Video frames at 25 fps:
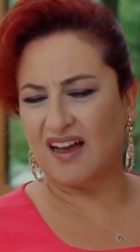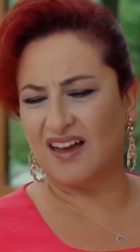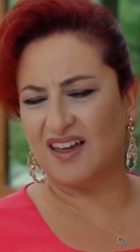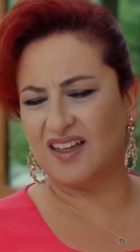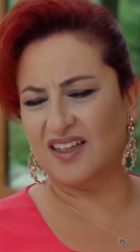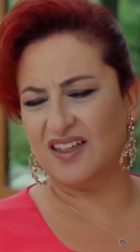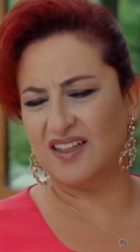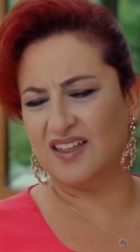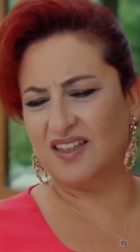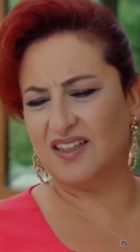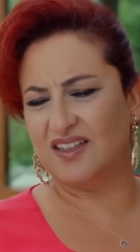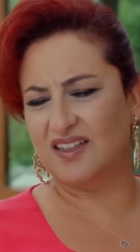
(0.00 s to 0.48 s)

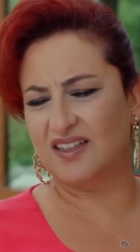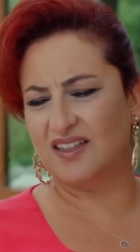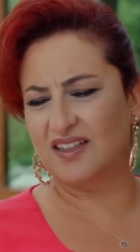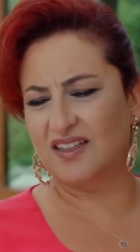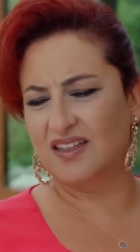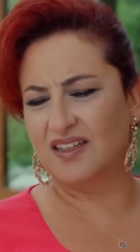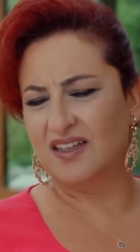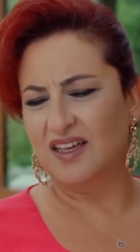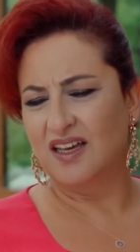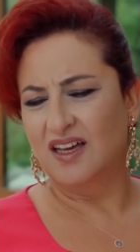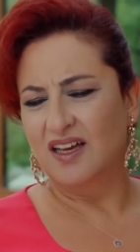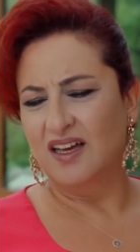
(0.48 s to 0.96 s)
Ay
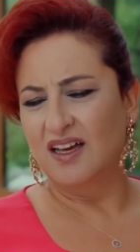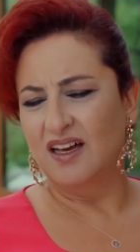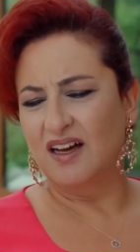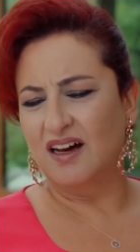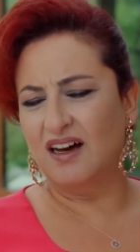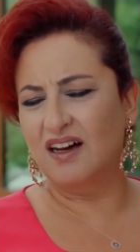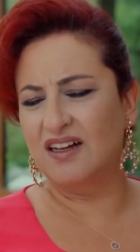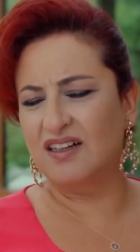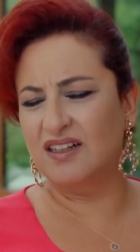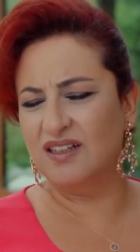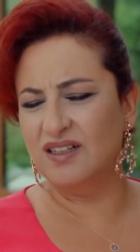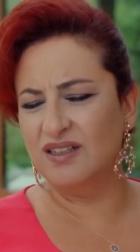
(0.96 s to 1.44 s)

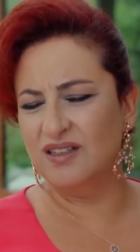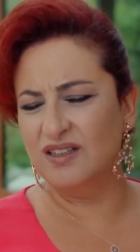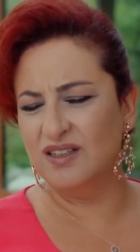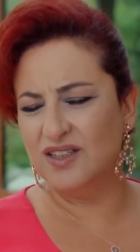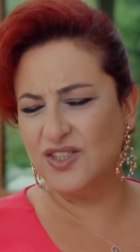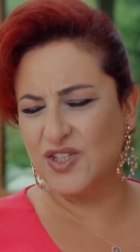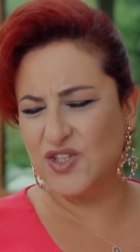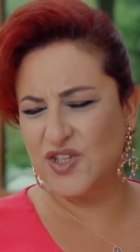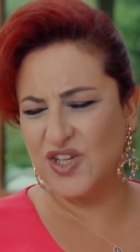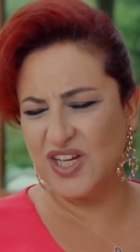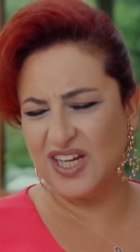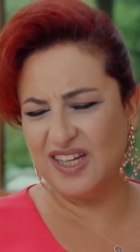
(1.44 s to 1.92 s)

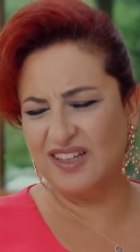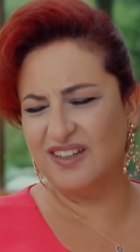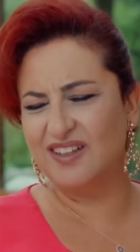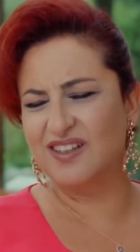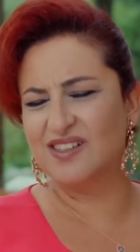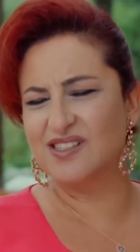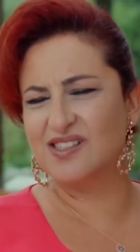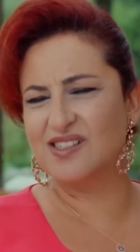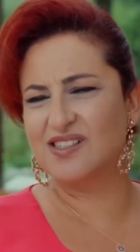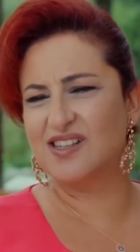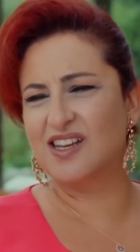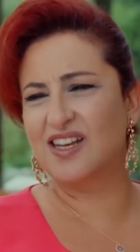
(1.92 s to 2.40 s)
akıllı
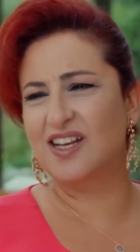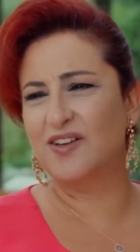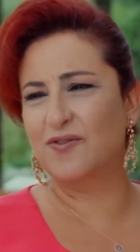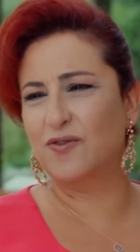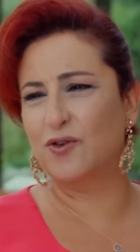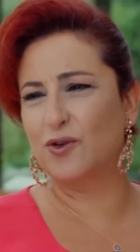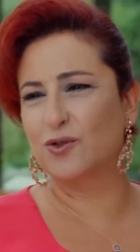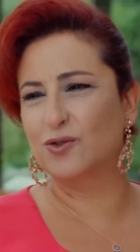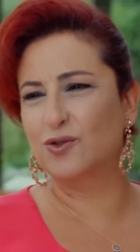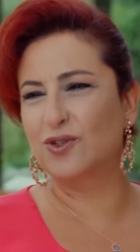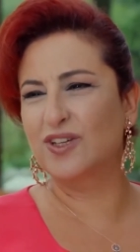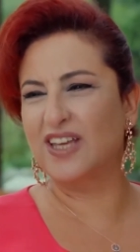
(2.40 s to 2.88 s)
genius
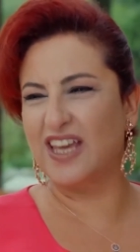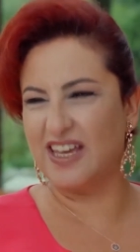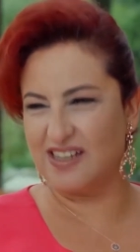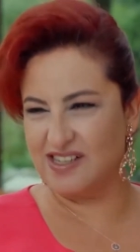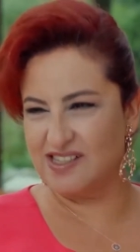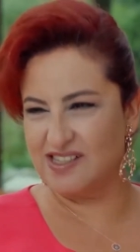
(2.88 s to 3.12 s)
telefonunu